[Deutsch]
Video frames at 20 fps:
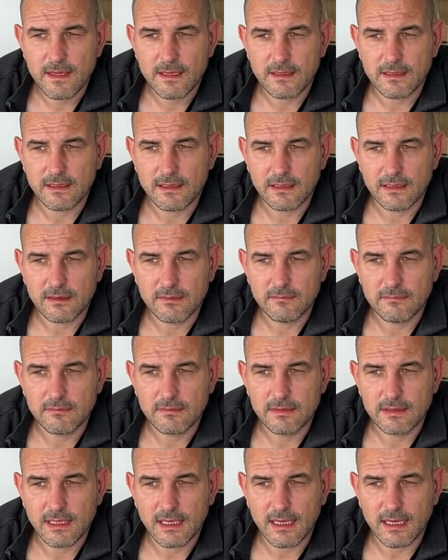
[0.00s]
ähm,
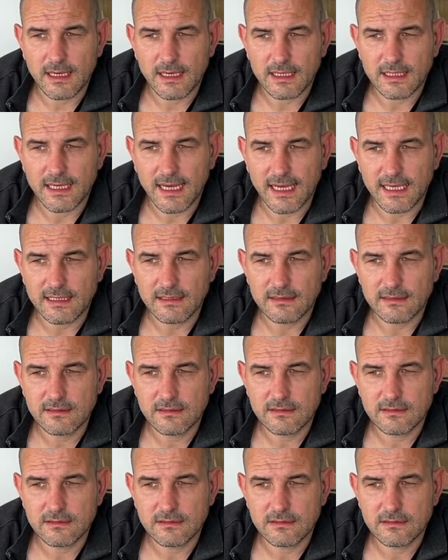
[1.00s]
keine
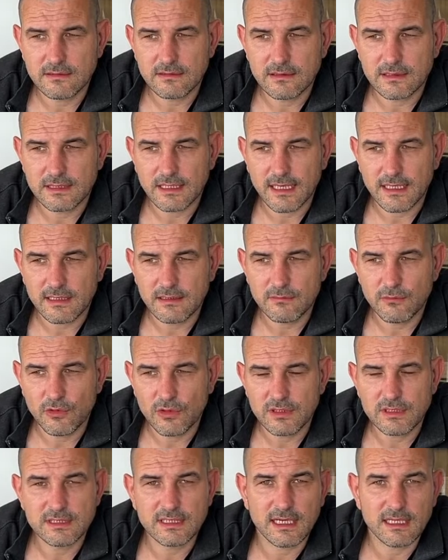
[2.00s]
keine
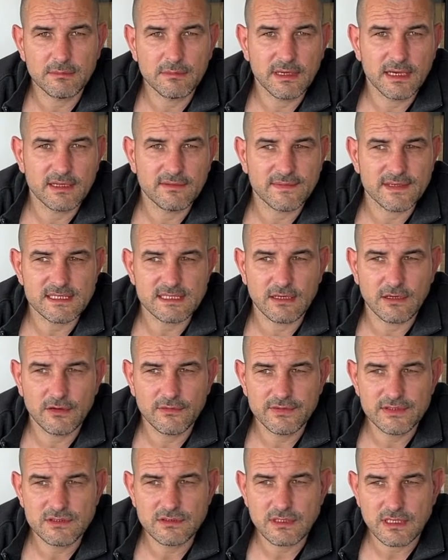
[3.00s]
Möglichkeit mehr hat, Wasser
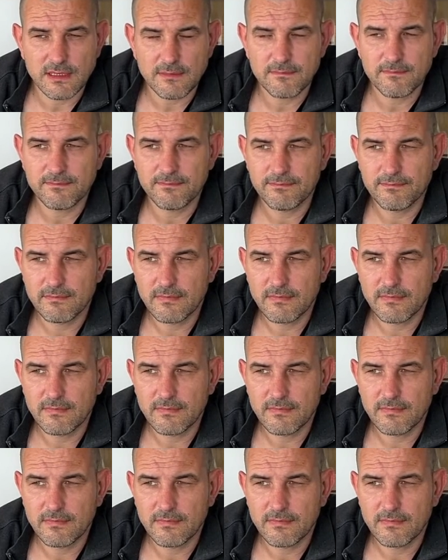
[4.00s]
aufzunehmen,